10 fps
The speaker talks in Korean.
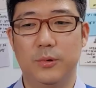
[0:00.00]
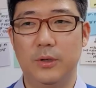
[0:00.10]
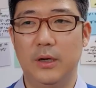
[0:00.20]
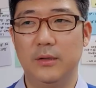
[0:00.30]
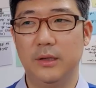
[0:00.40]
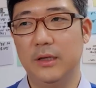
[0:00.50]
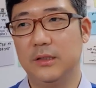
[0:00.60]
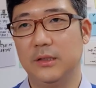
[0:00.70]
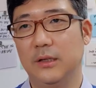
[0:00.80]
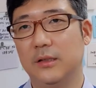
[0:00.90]
원래 한
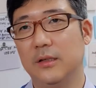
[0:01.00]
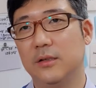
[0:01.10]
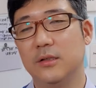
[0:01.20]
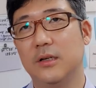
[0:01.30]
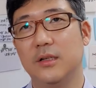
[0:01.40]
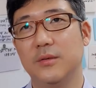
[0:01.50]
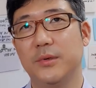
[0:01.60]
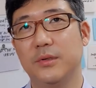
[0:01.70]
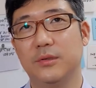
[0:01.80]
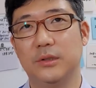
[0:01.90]
네시 네다
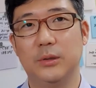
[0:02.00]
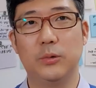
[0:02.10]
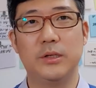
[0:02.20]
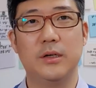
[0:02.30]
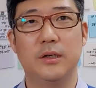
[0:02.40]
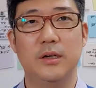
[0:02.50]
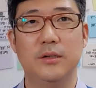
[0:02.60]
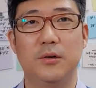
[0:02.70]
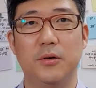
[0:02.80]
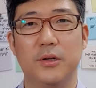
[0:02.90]
시간이면 이제 도착을
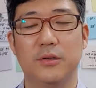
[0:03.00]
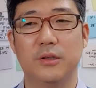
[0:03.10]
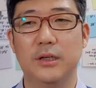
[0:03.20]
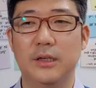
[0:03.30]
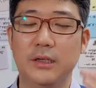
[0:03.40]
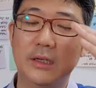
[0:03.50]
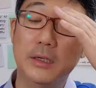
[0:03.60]
하는 거리였는데